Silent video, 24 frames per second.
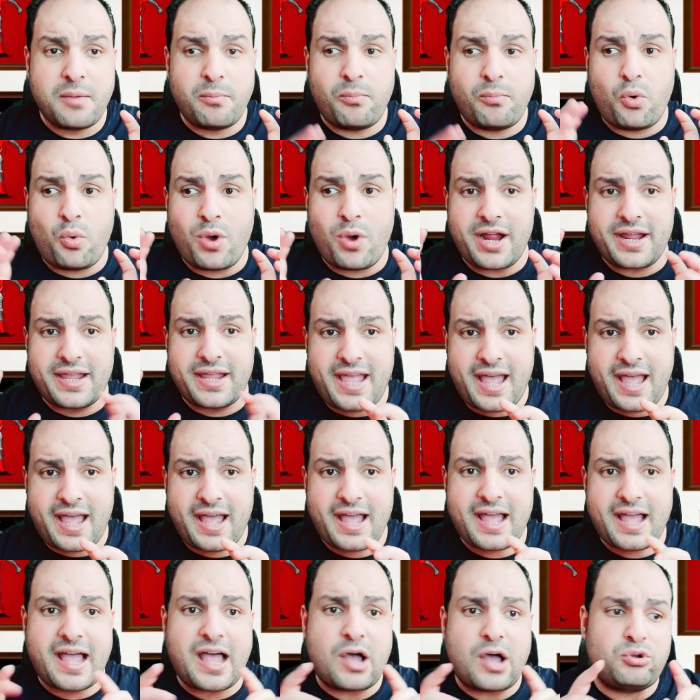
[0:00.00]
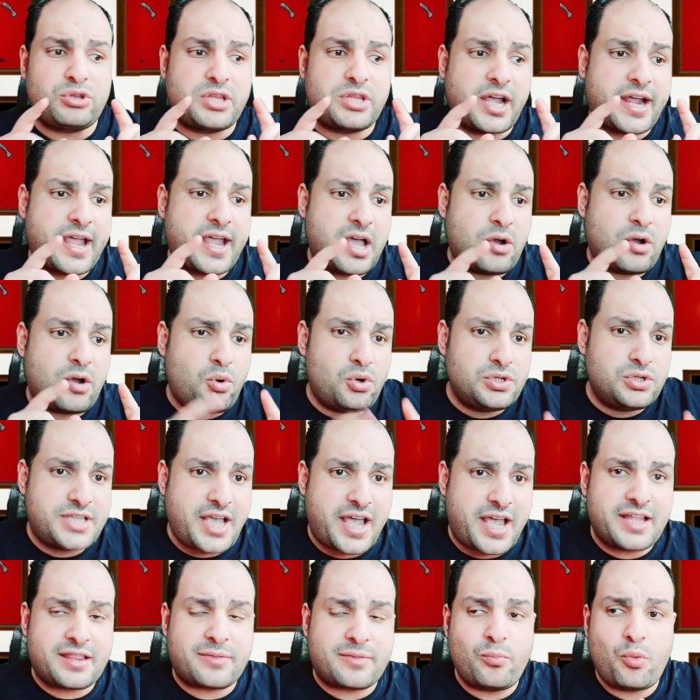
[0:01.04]
موجهه او
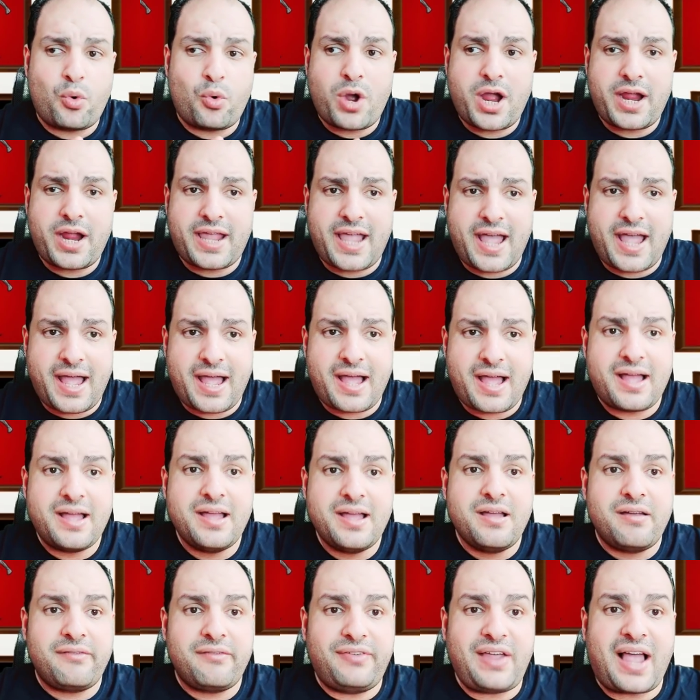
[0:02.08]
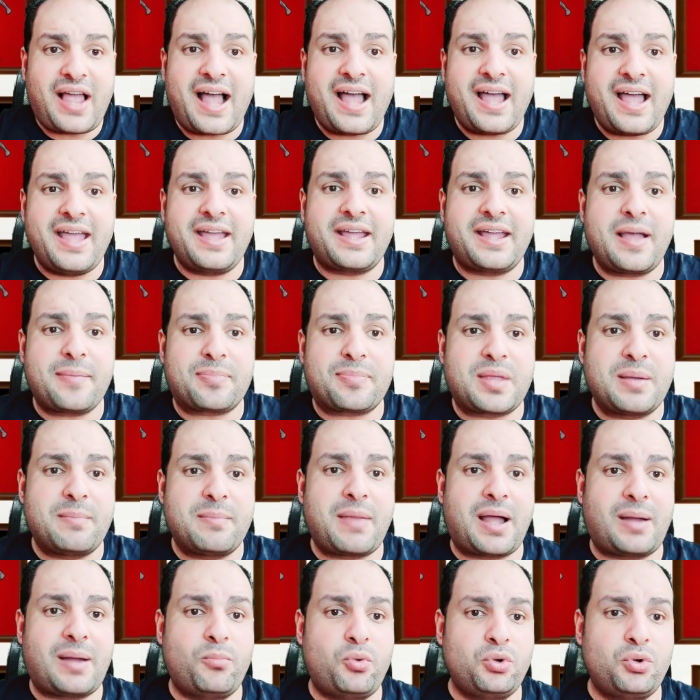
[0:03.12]
تجاوزات موجهه في حق كابتن
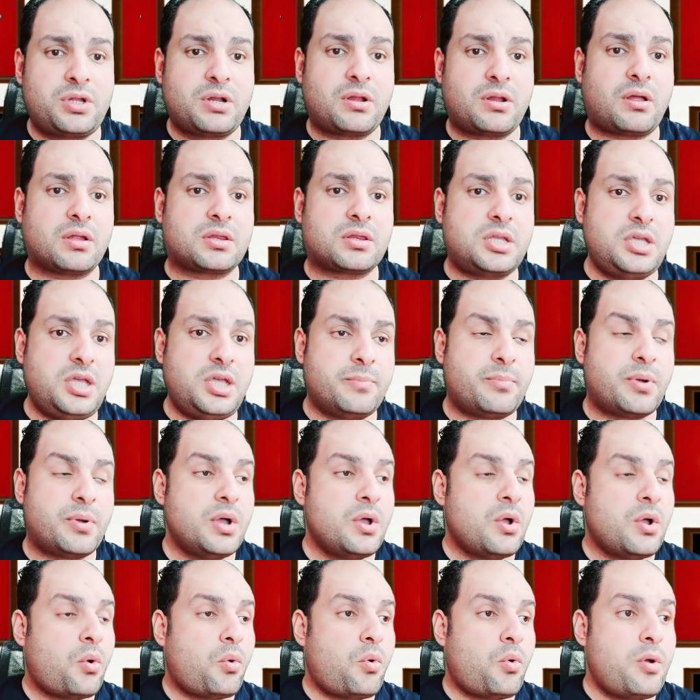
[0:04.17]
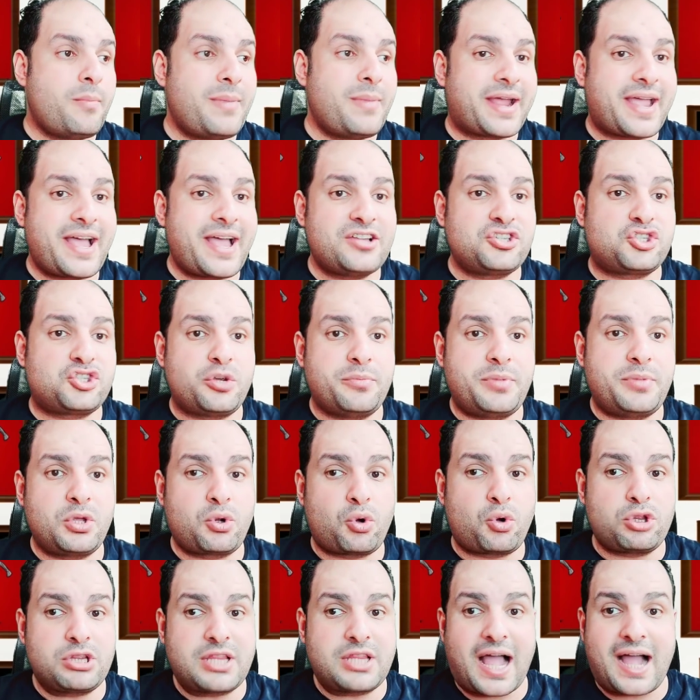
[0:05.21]
محمود الخطيب وما كانش
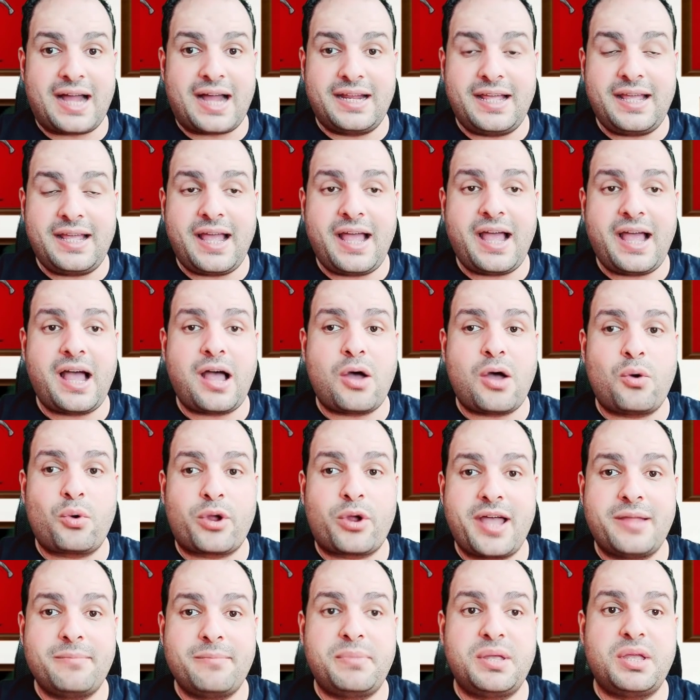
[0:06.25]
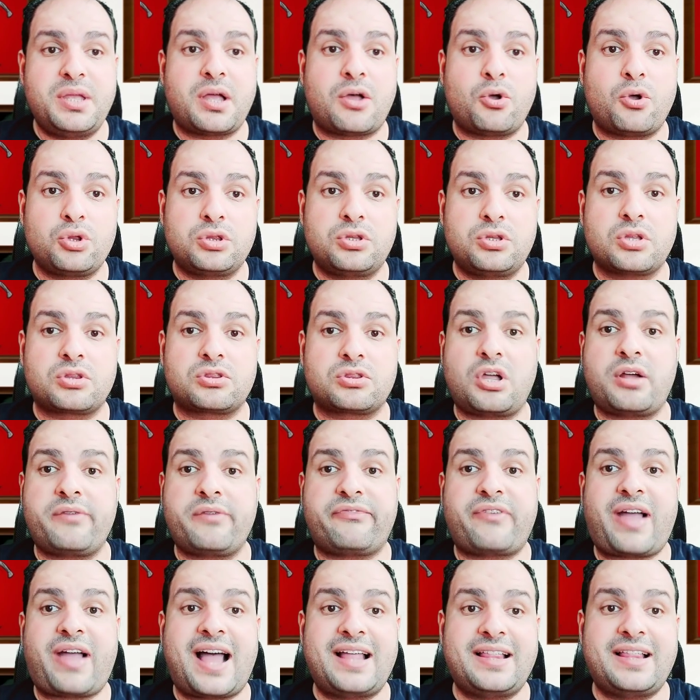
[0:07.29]
بيرد عليها او كان بيغض
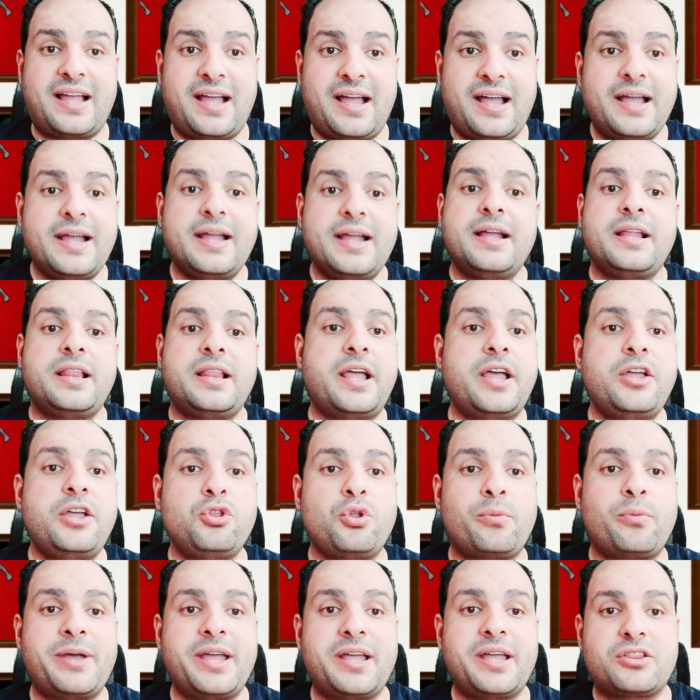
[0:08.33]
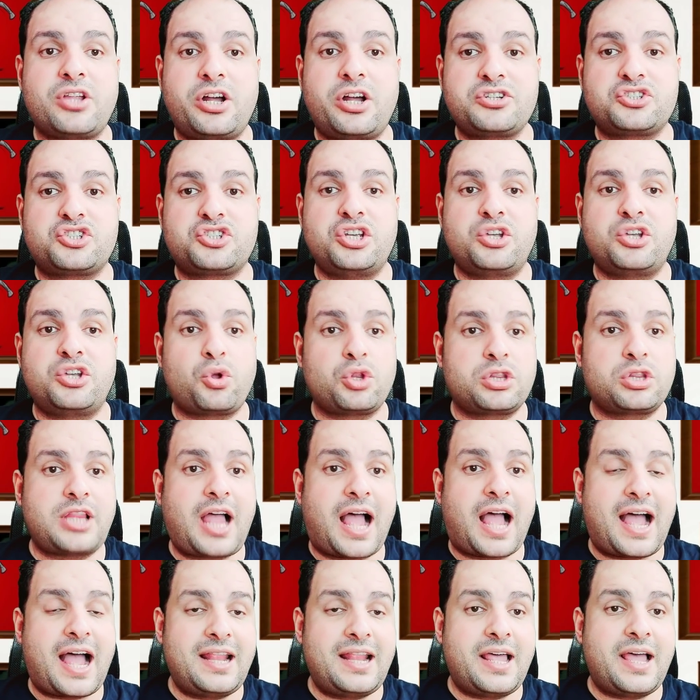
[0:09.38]
الطرف عنها لانه ما يقدرش يرد
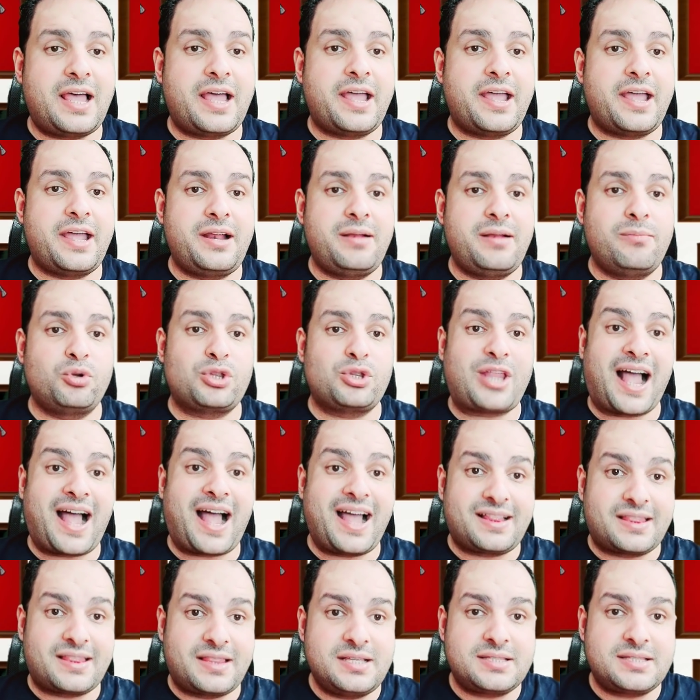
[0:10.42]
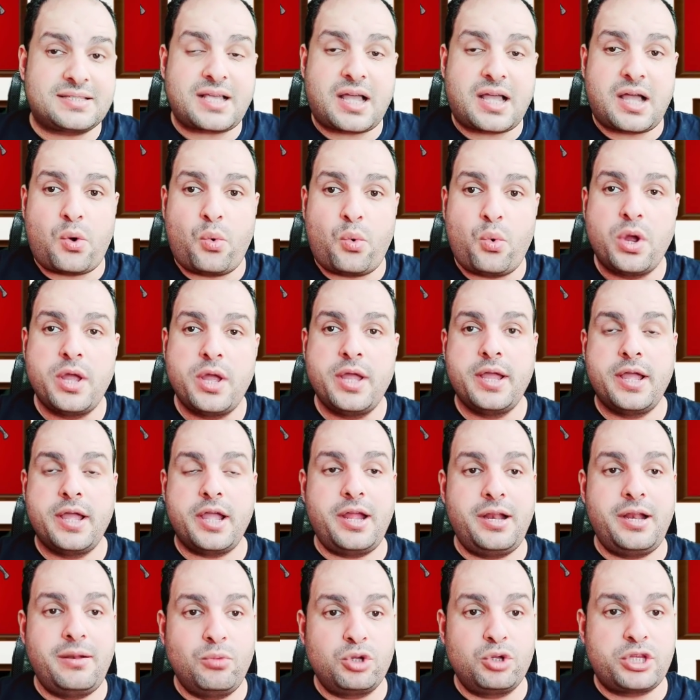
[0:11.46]
على المتحدث او
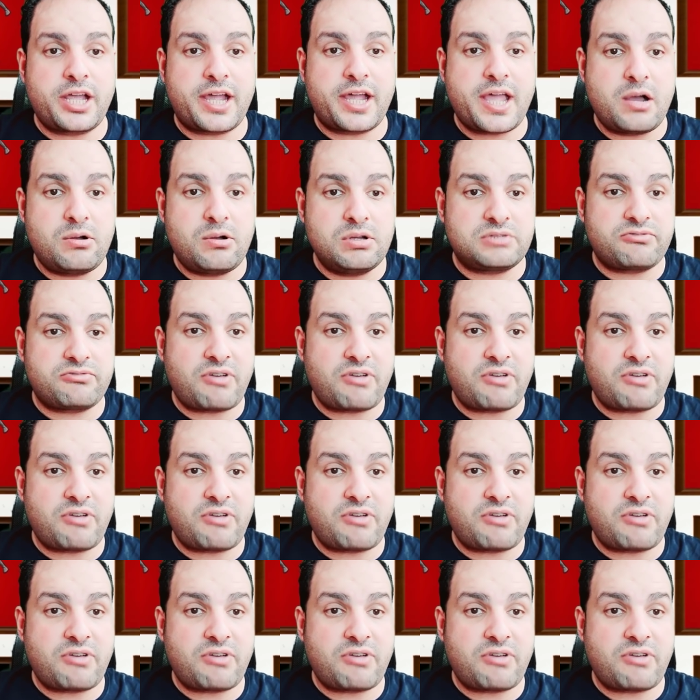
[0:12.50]
المتجاوز في